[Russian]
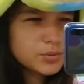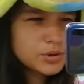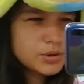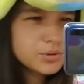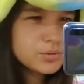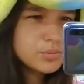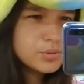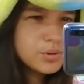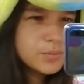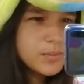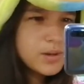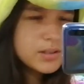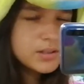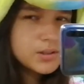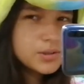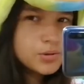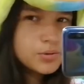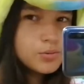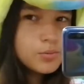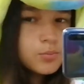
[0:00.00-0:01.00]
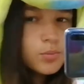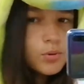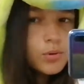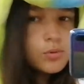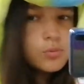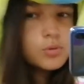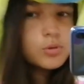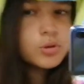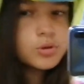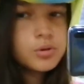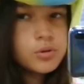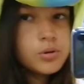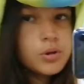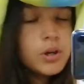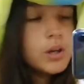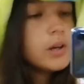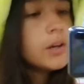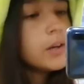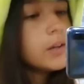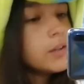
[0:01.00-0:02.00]
может, какую-то масочку, покушаю.
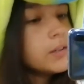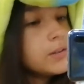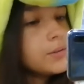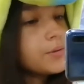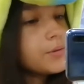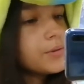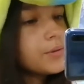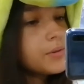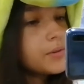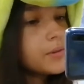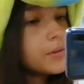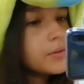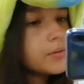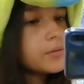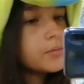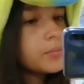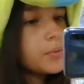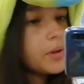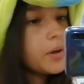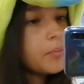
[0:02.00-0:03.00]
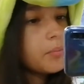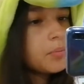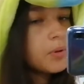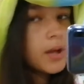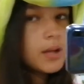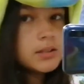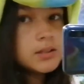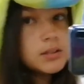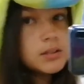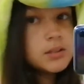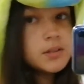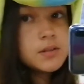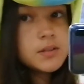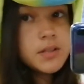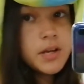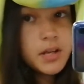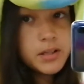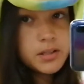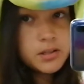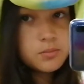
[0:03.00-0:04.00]
И сегодня у меня план — это
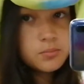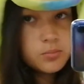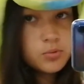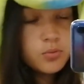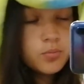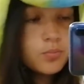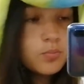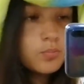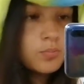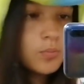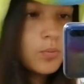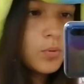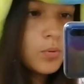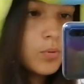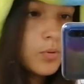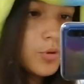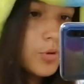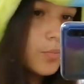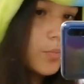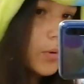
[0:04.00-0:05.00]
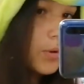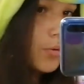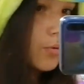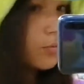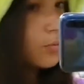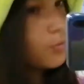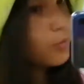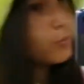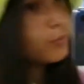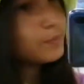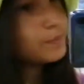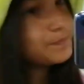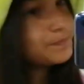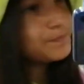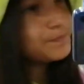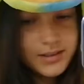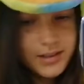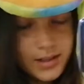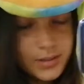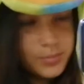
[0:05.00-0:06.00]
встретить мою лучшую подругу.
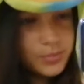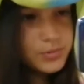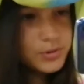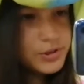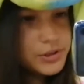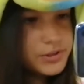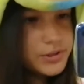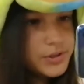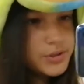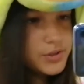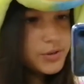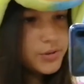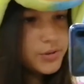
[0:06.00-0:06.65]
Так получилось,